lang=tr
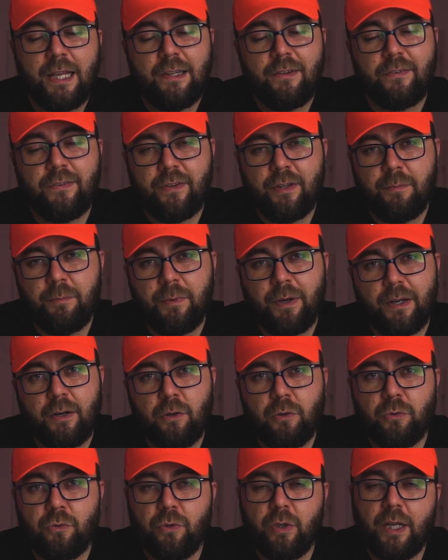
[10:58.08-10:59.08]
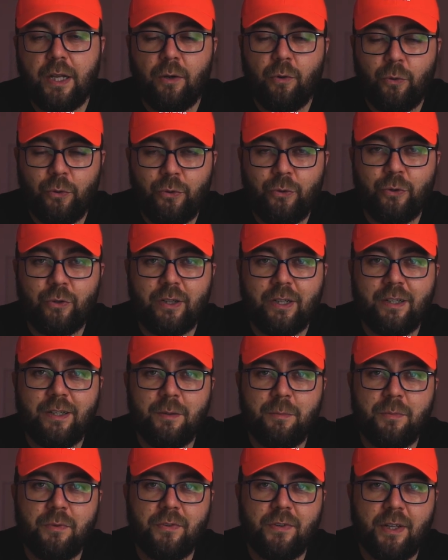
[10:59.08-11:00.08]
Steam arayüzü yani oyun
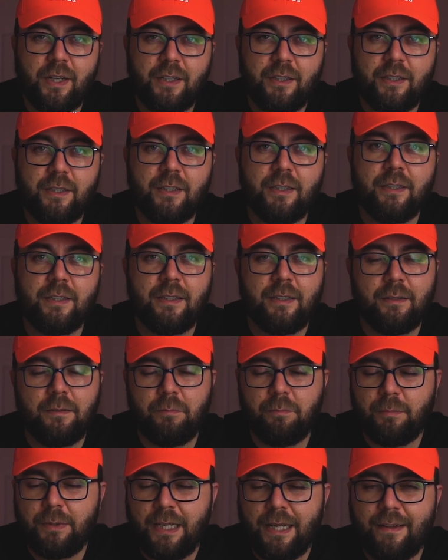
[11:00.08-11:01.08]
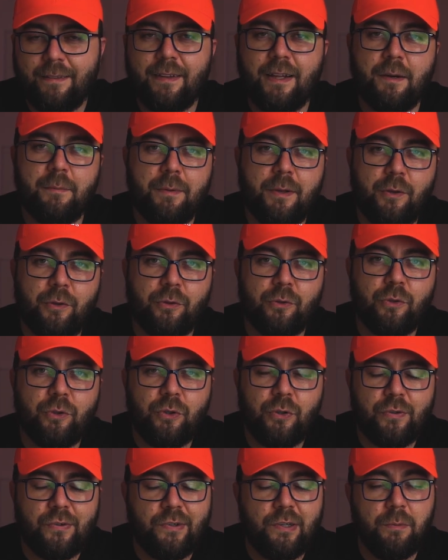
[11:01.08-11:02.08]
yüklediğimiz yer bilenler
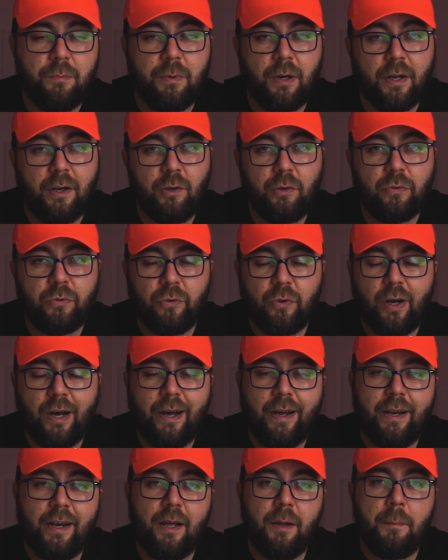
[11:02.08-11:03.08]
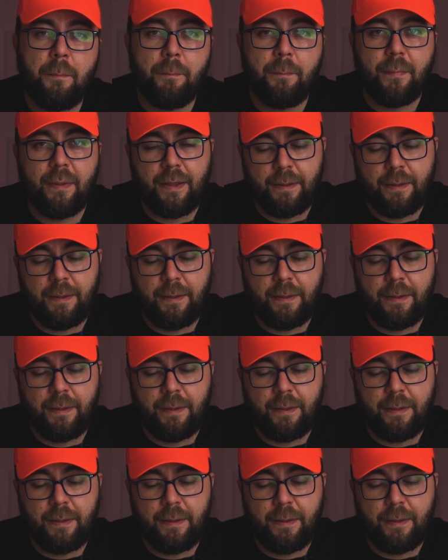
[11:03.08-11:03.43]
biliyordur. Steam arayüzü hala